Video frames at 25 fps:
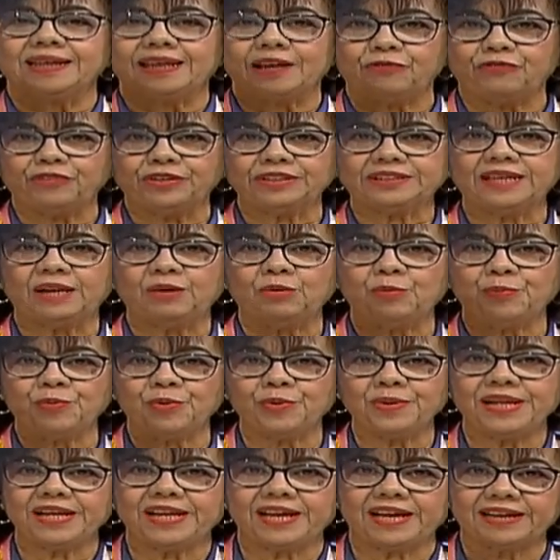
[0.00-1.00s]
que fue Salud
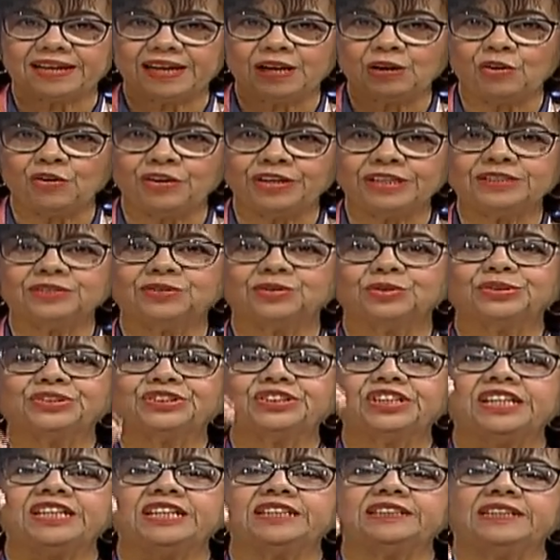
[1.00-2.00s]
Pública que lo hizo,
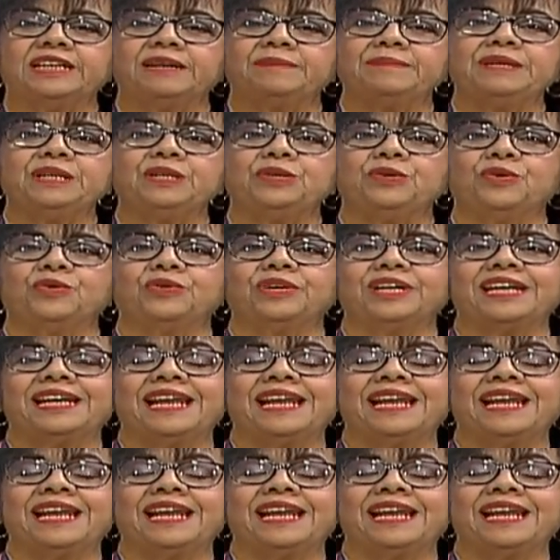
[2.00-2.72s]
se determinó